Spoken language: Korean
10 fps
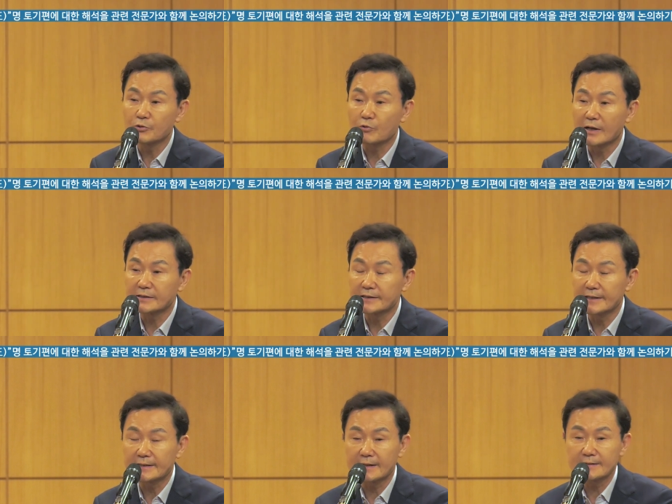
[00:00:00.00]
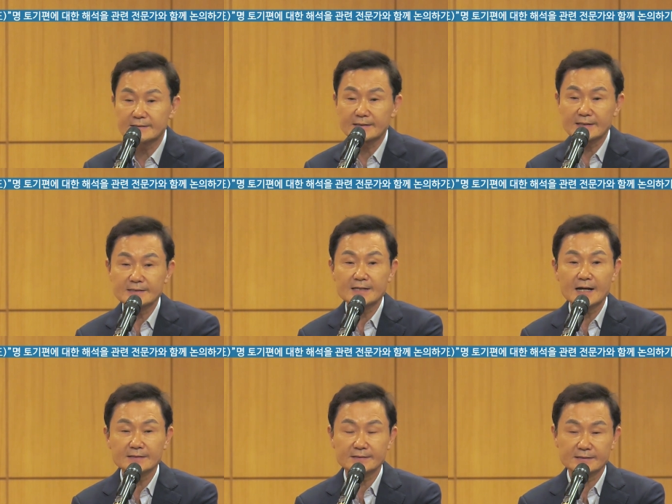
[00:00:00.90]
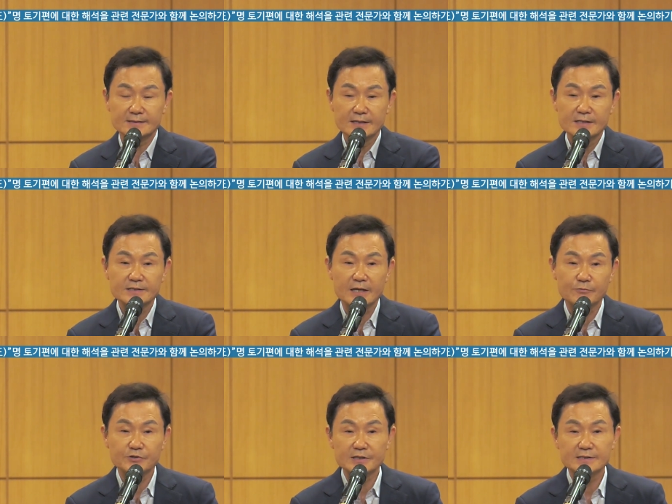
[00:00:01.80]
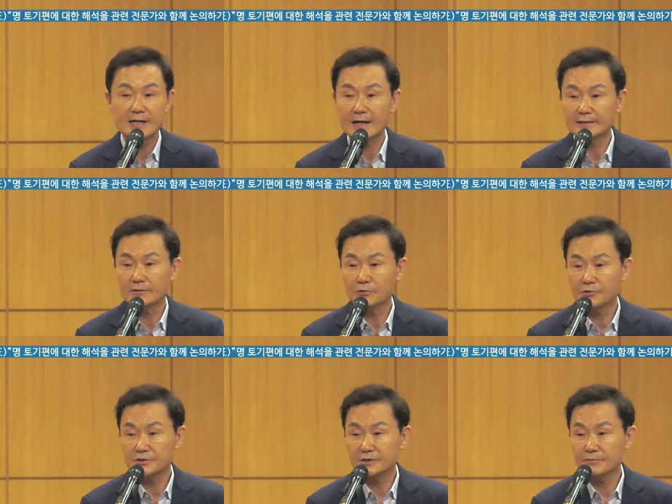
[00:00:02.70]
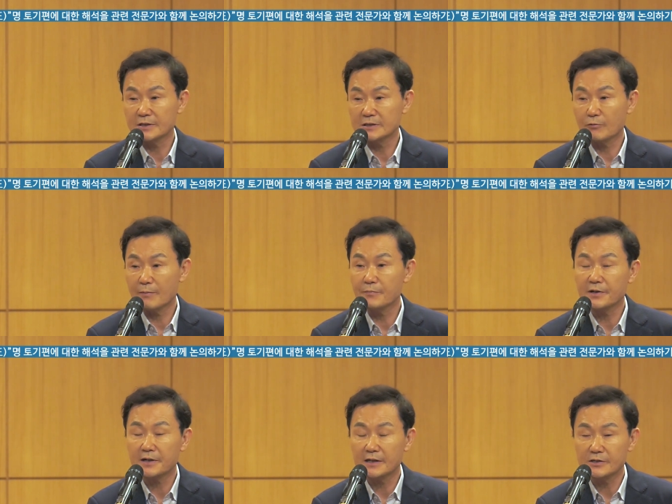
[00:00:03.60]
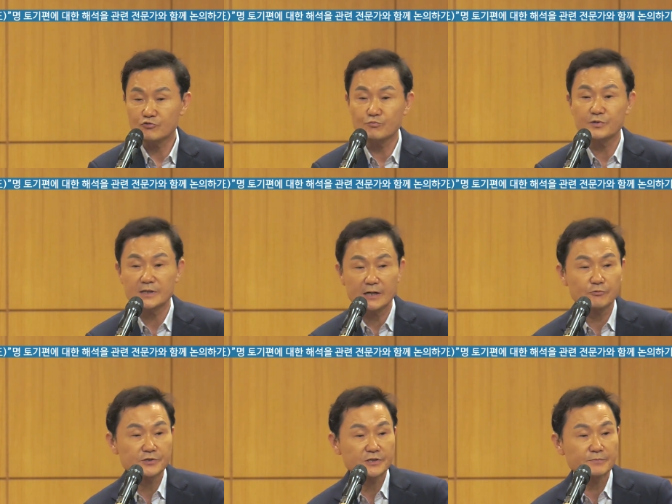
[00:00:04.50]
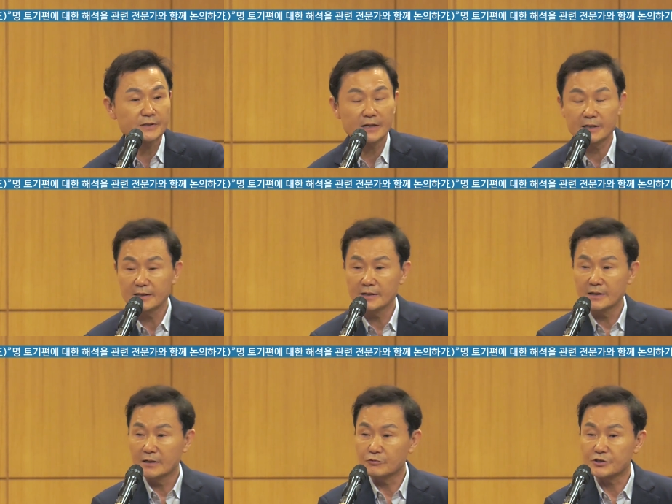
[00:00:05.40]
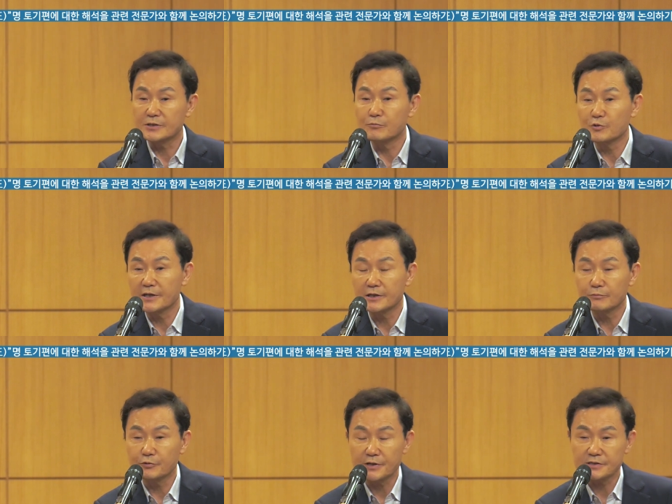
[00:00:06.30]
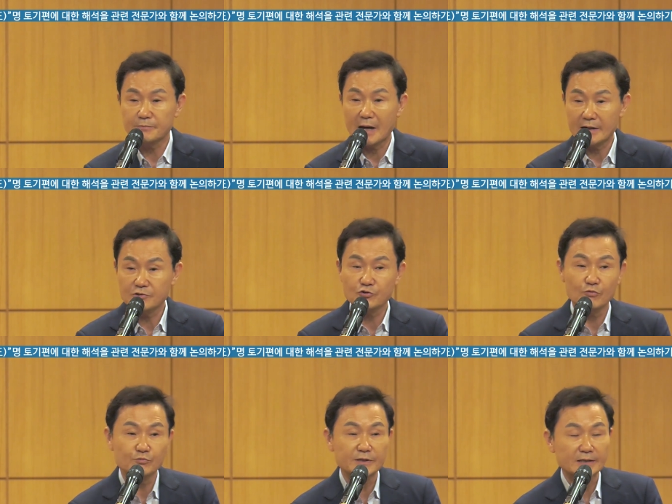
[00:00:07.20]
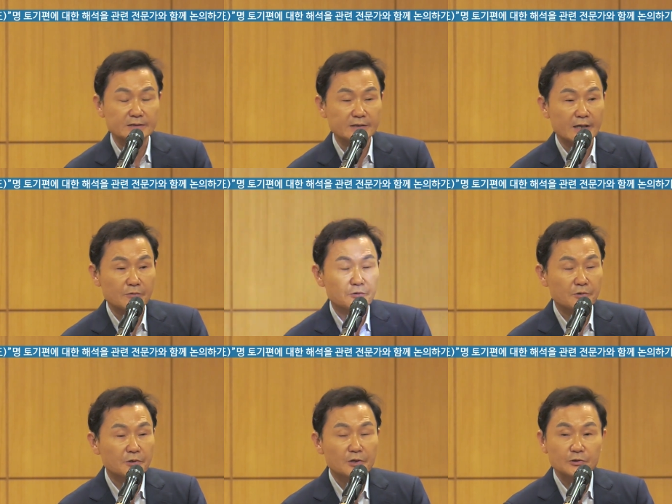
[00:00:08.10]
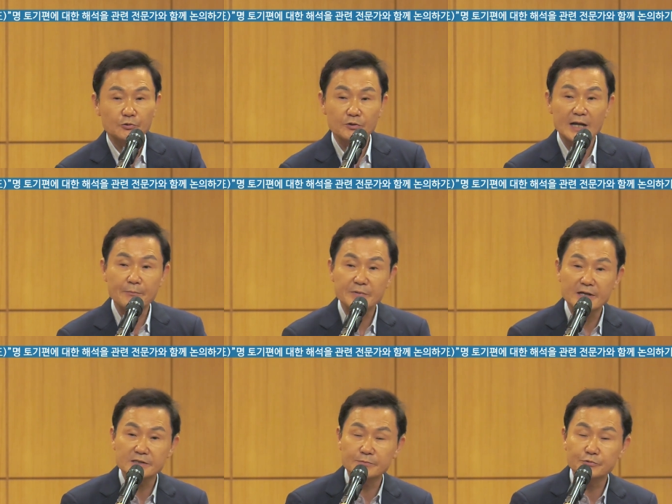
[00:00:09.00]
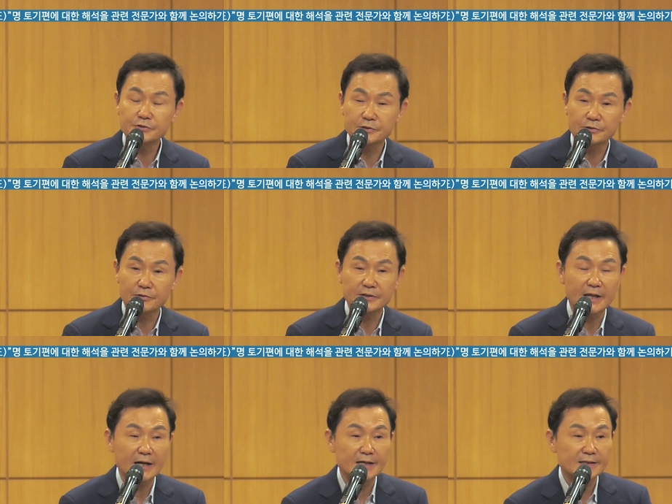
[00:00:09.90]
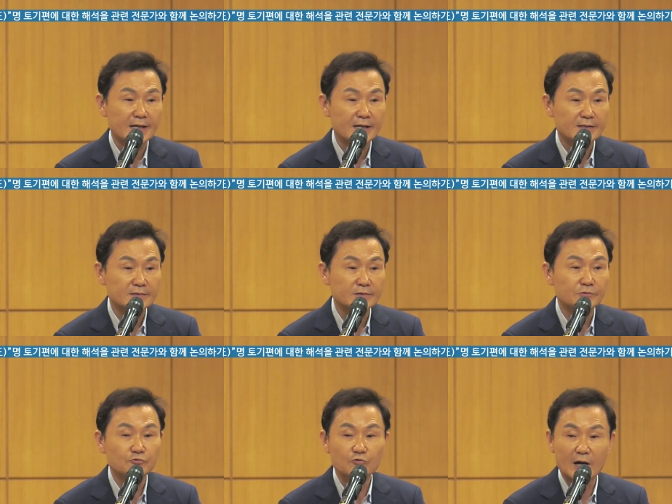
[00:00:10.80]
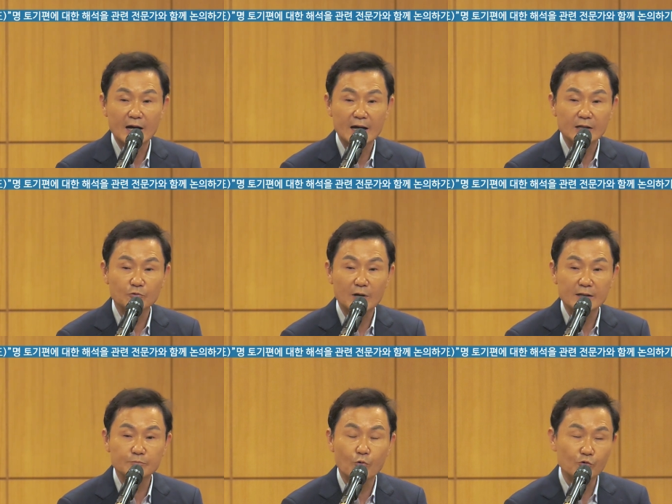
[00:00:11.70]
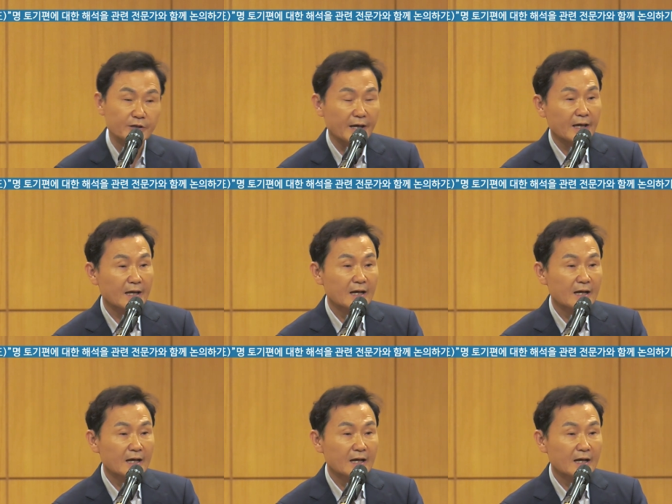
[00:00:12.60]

또한 그에 따른 여러 가지 사항들을 세부적인 사항들로 지금 현재 완벽하게 준비를 하고 있습니다. 우리 전문가 여러분께서 많은 조언 부탁드리겠고 또 오늘 함께 하신 분들도 대가에 대한 연구와 또한 복원에